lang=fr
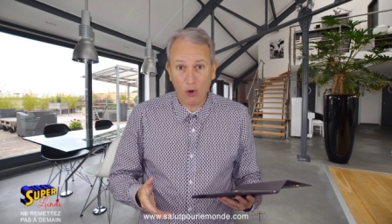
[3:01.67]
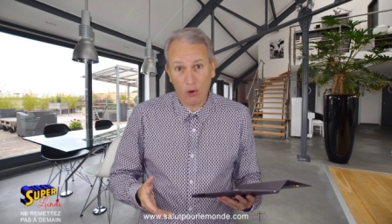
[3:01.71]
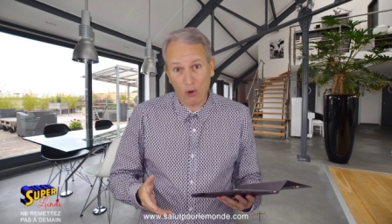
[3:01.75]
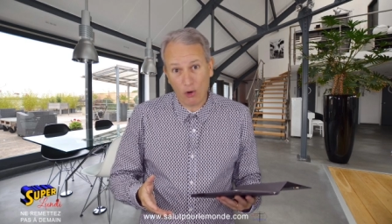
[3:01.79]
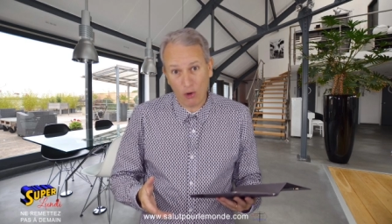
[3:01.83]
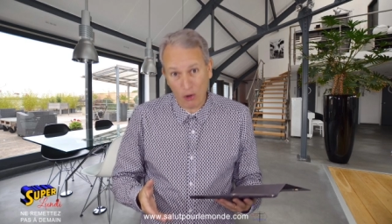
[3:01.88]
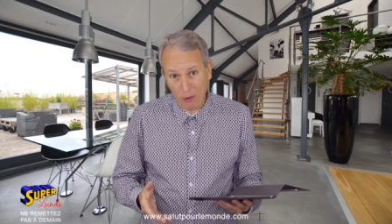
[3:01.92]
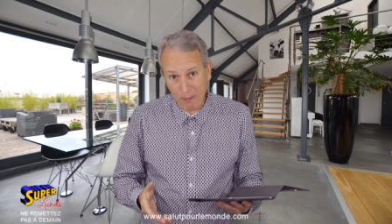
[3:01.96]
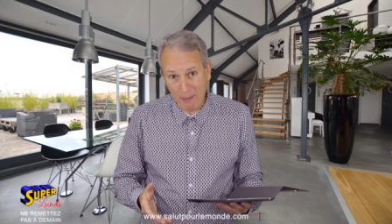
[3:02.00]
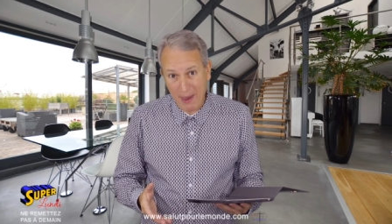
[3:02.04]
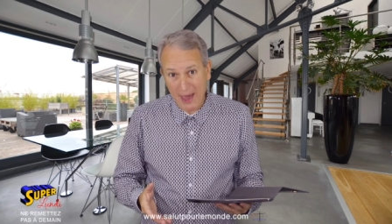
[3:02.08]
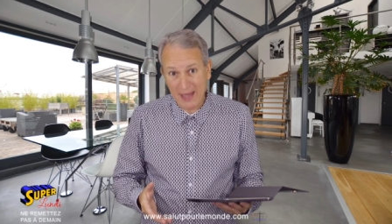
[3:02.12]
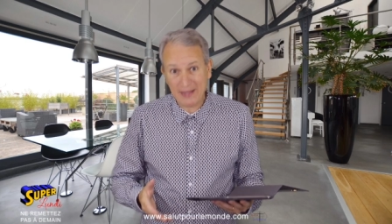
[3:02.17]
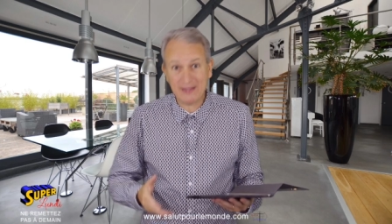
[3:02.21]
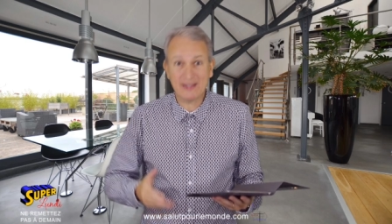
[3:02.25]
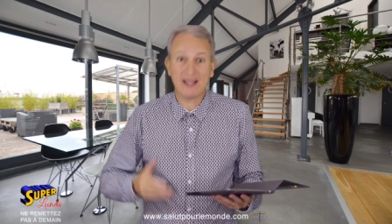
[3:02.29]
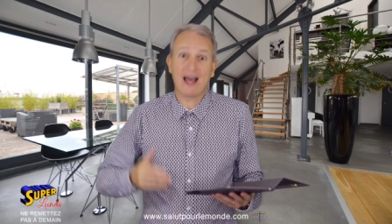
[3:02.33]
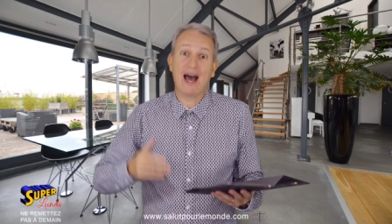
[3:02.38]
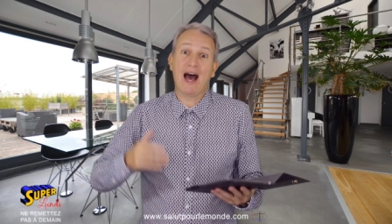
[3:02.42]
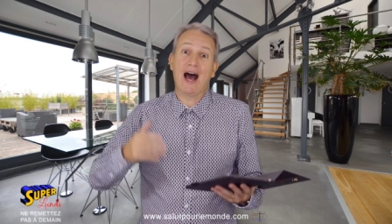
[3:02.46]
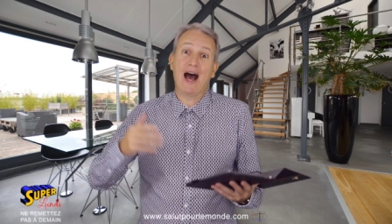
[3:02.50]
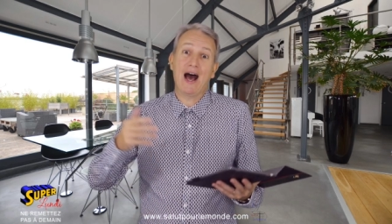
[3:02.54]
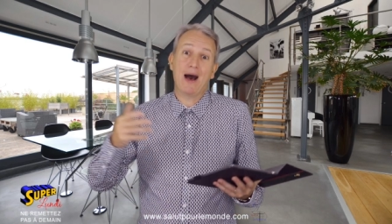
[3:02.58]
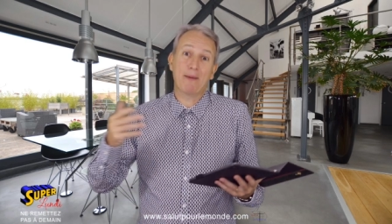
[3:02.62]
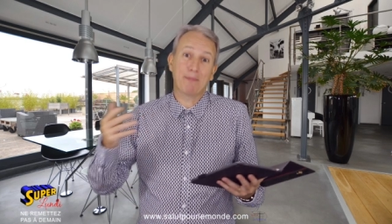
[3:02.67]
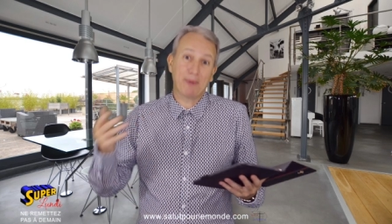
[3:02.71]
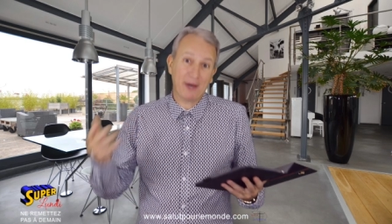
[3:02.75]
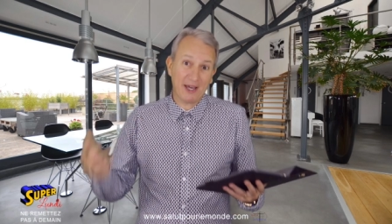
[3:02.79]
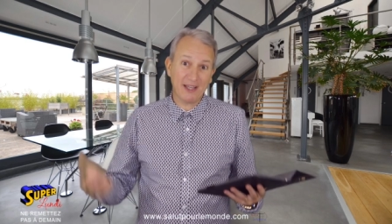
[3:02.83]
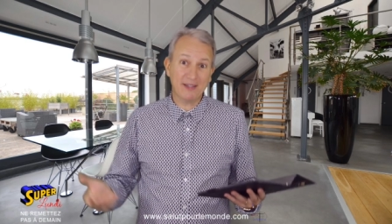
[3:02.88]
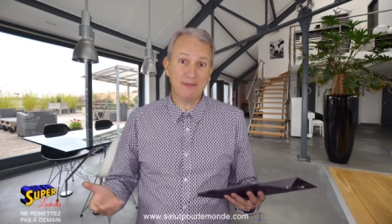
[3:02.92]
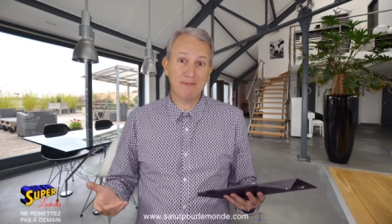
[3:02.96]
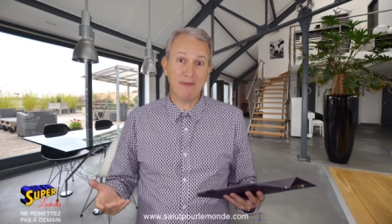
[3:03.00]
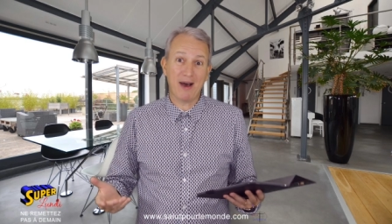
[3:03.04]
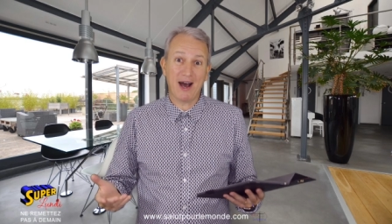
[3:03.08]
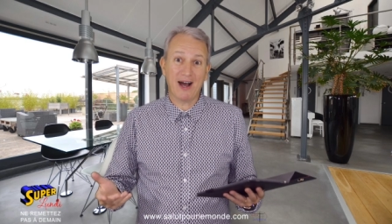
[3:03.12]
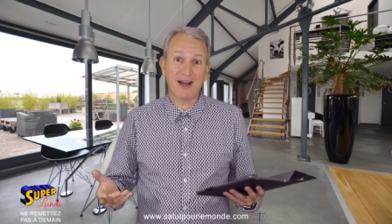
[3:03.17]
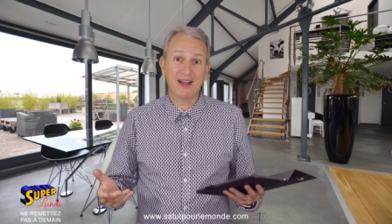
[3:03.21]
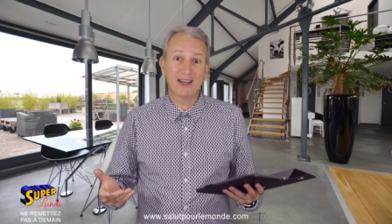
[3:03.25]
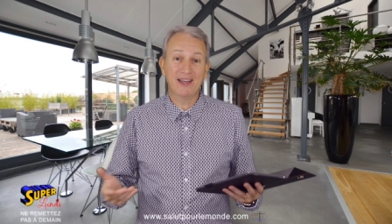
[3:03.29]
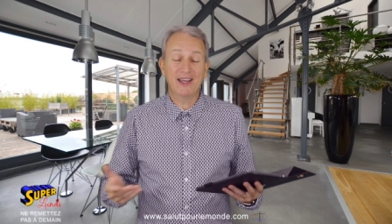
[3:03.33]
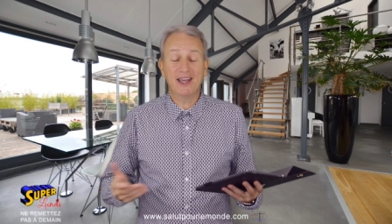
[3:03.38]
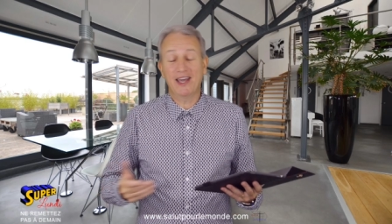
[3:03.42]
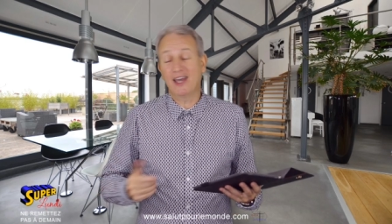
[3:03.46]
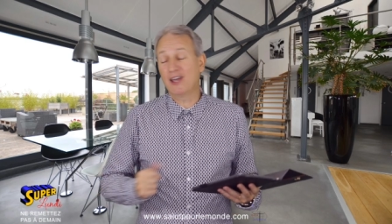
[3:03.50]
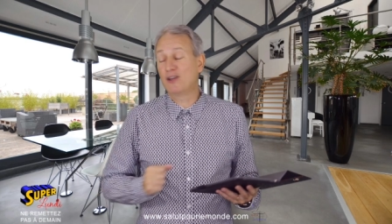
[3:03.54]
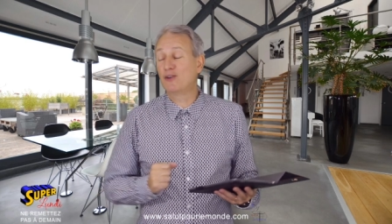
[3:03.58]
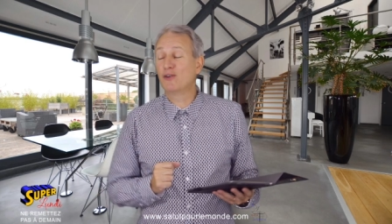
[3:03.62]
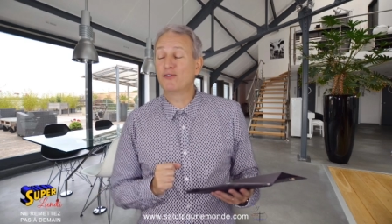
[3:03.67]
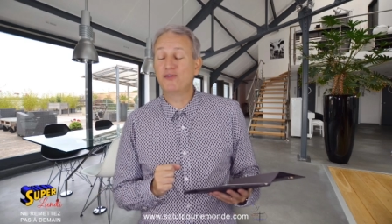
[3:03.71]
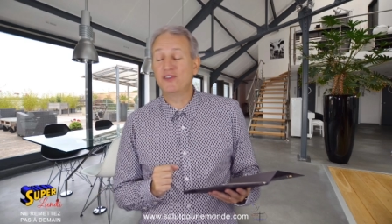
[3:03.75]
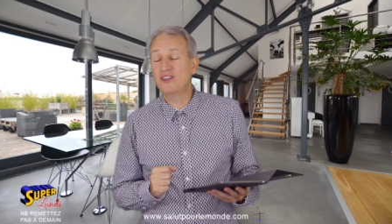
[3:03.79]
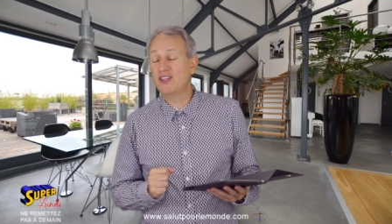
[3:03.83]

on remette à après-demain et que